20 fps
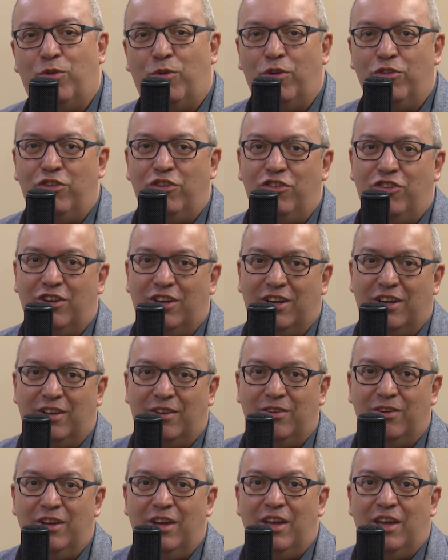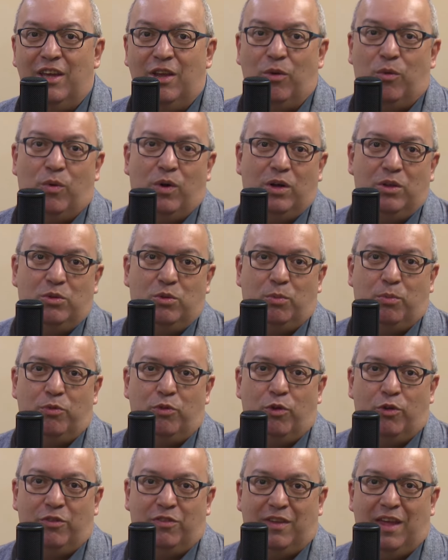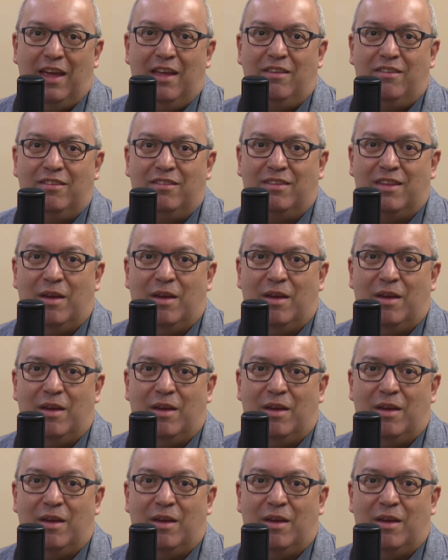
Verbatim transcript: cotidiano enquanto docentes,